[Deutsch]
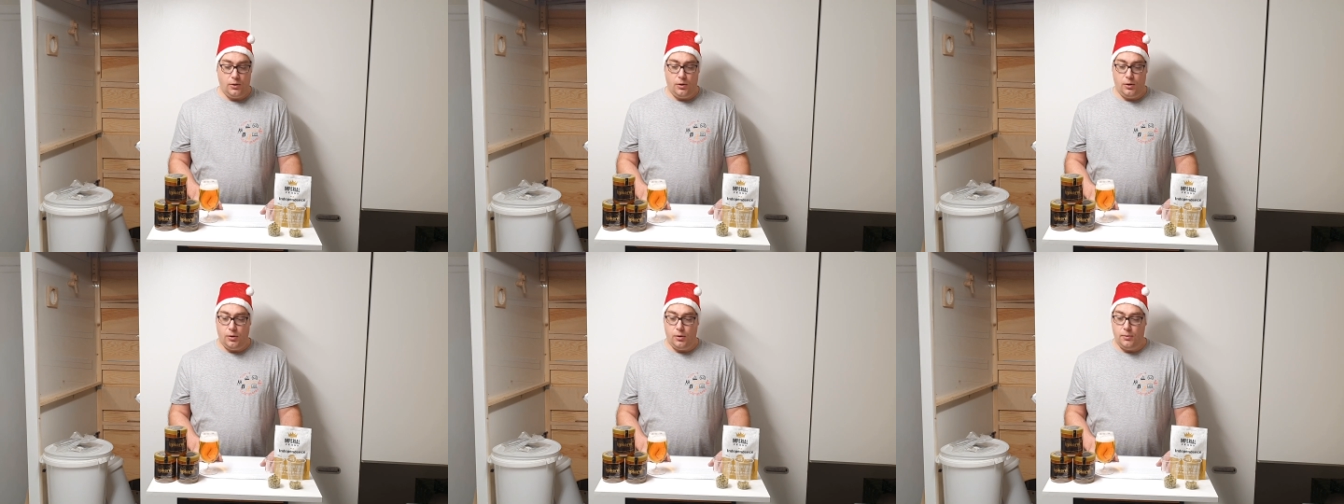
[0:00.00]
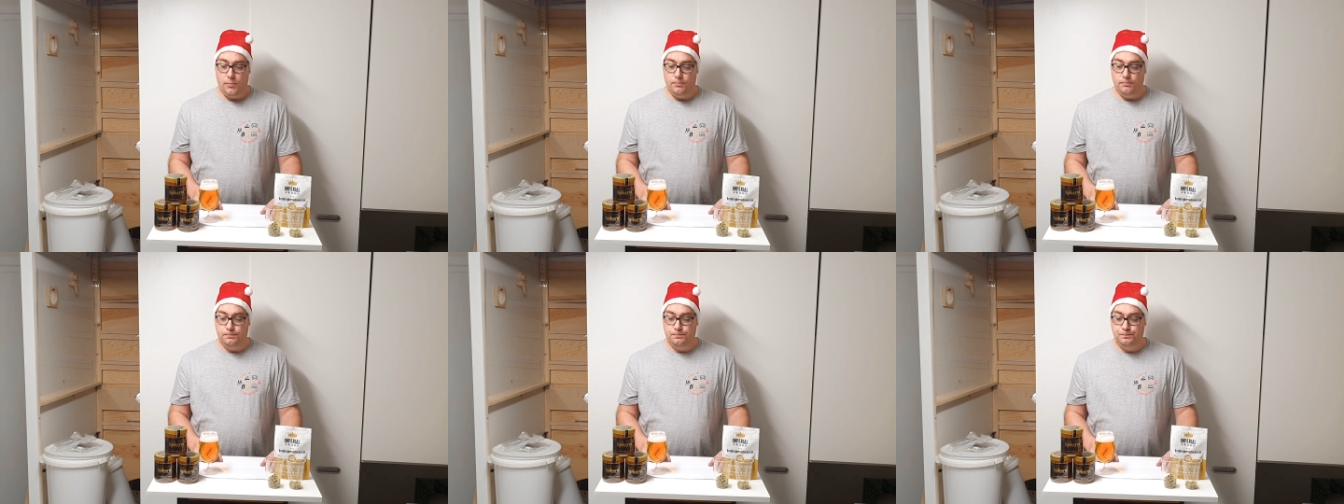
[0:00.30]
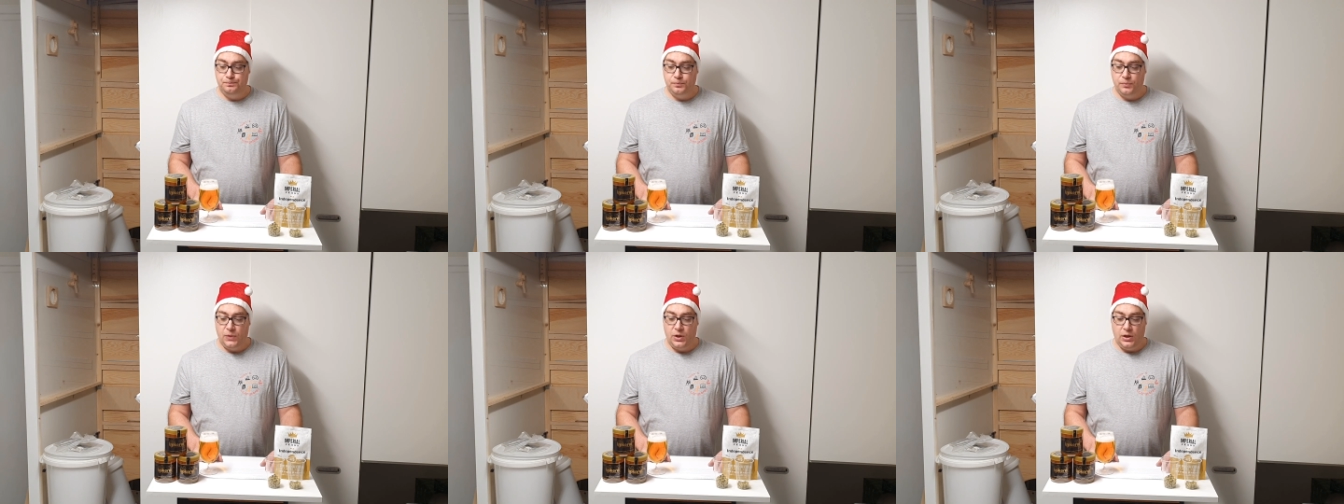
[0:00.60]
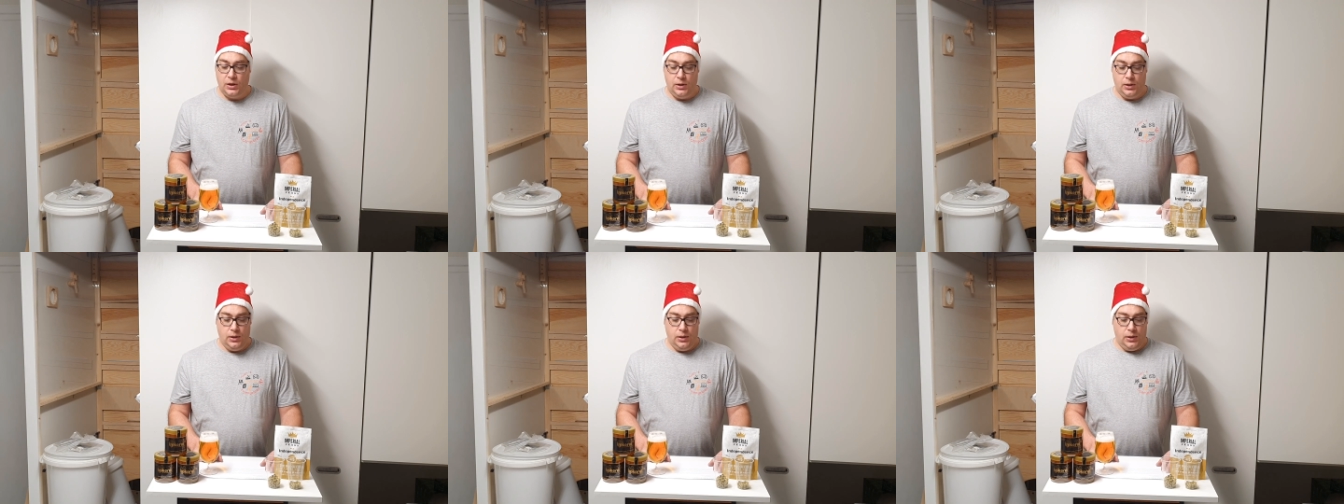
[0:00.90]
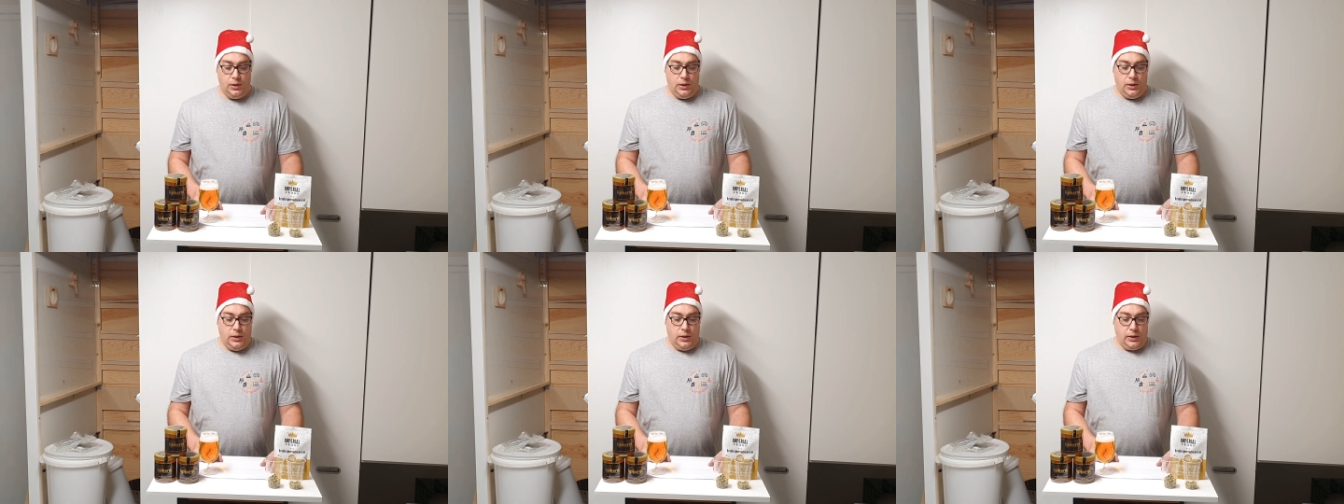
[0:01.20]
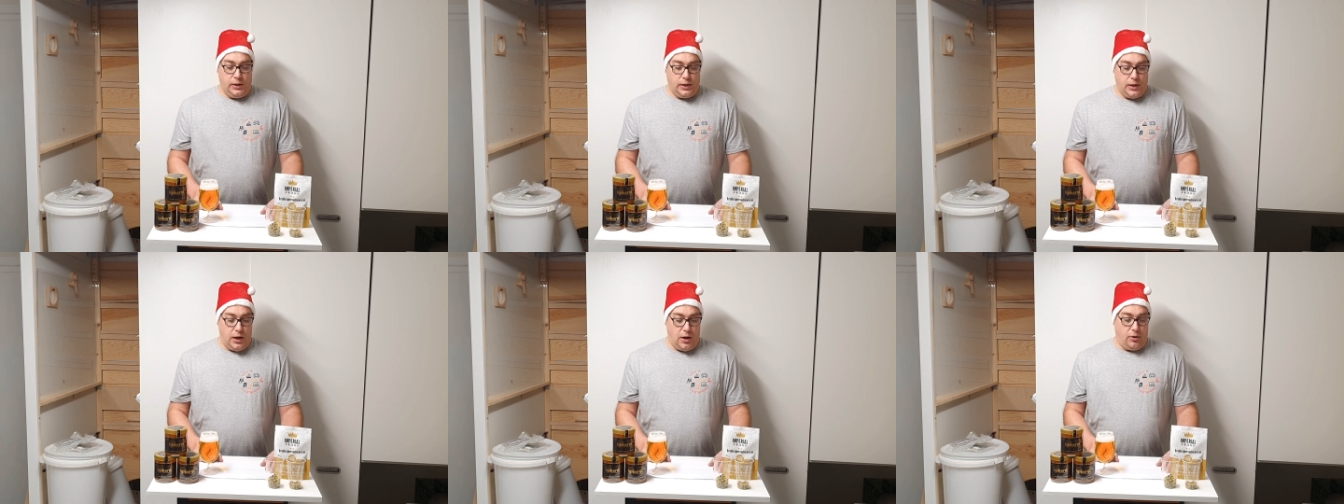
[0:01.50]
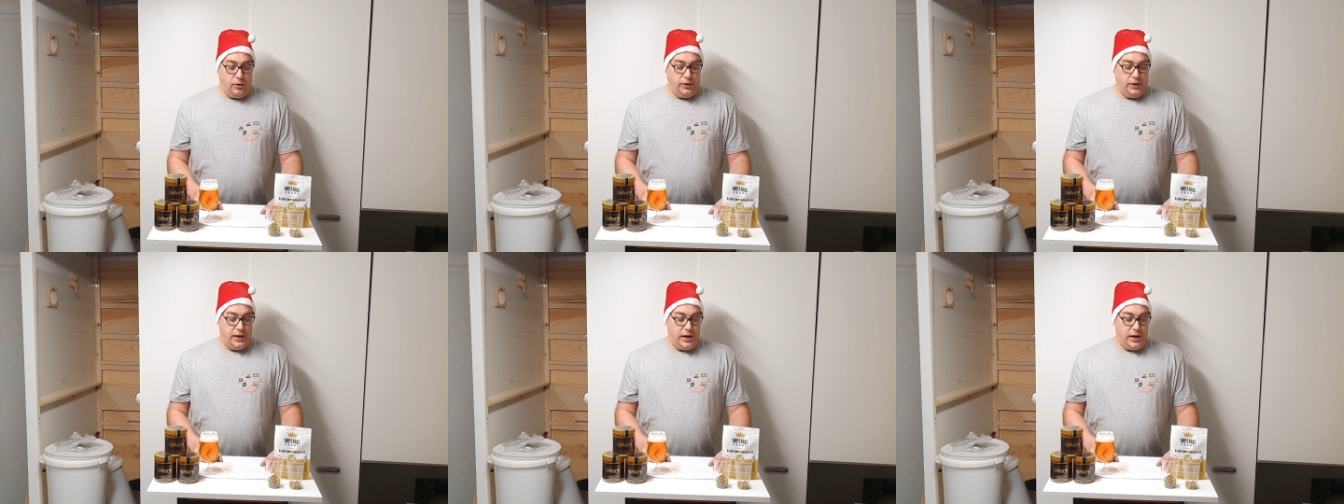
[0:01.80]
Ähm, genau,